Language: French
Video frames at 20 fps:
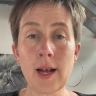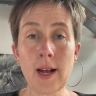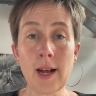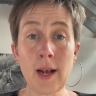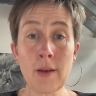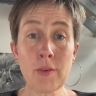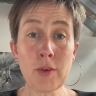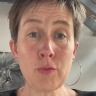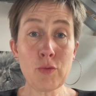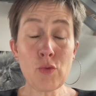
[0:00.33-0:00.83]

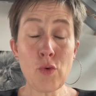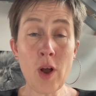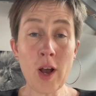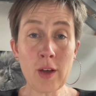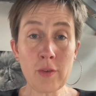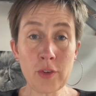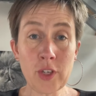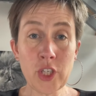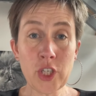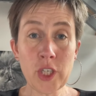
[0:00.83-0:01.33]
Avez-vous
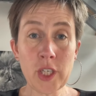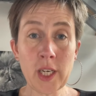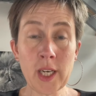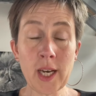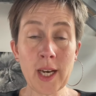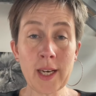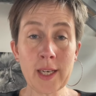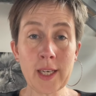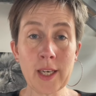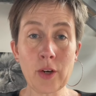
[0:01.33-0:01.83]
un fichier
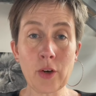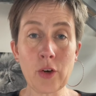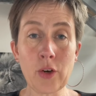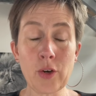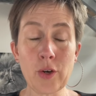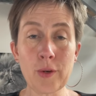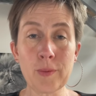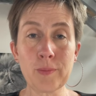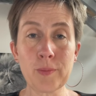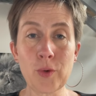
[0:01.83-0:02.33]

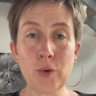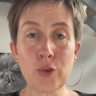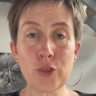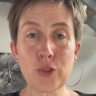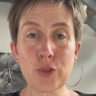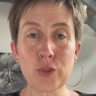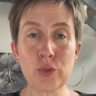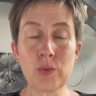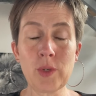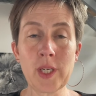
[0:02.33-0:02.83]
acquéreur
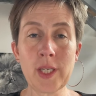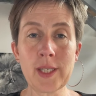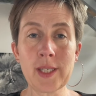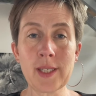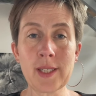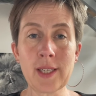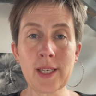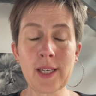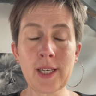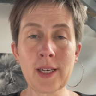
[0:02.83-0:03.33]
Aujourd'hui,
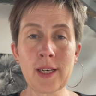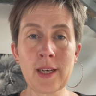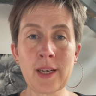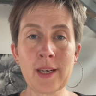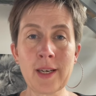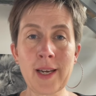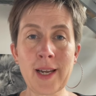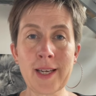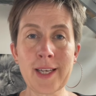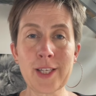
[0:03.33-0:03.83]
c'est
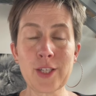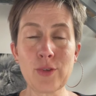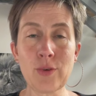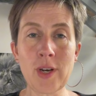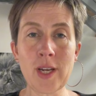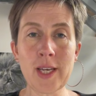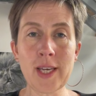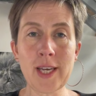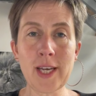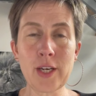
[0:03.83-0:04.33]
euh, la question à
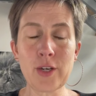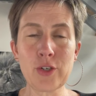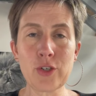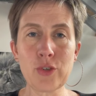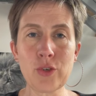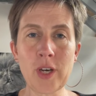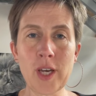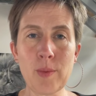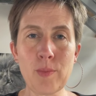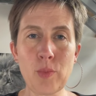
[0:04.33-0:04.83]
laquelle je
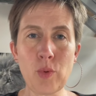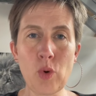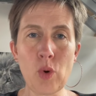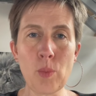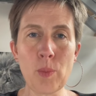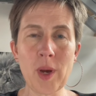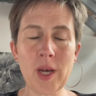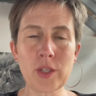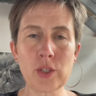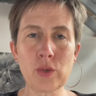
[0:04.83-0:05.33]
réponds
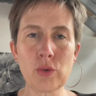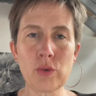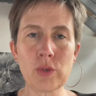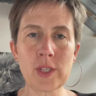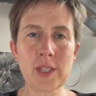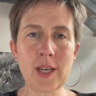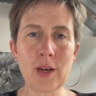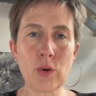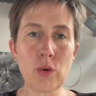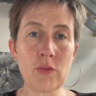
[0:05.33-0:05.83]
parce que
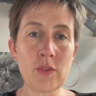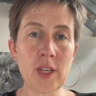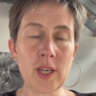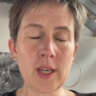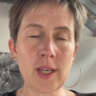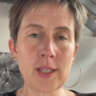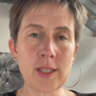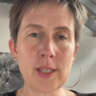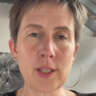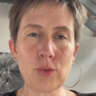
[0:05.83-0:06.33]
ça revient
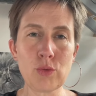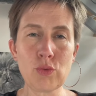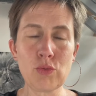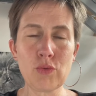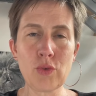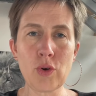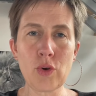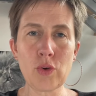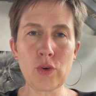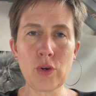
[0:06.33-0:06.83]
assez
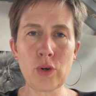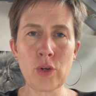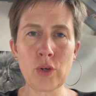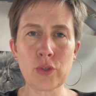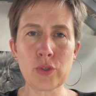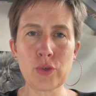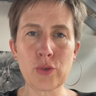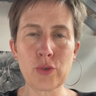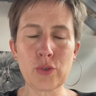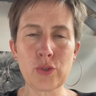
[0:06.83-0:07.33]
souvent
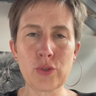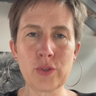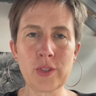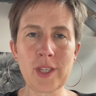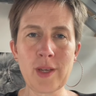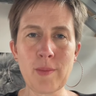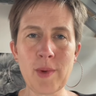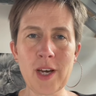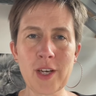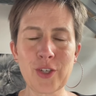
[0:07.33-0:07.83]
lorsque je
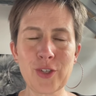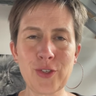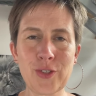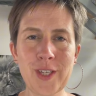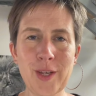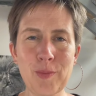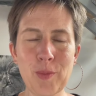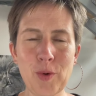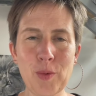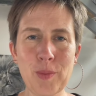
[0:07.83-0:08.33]
démarche
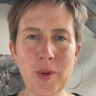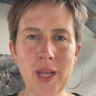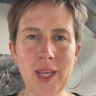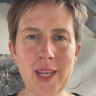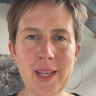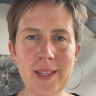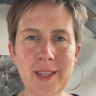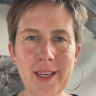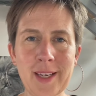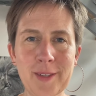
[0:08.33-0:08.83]
des
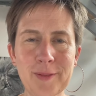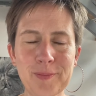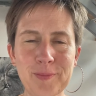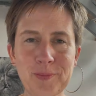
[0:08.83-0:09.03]
propriétaires.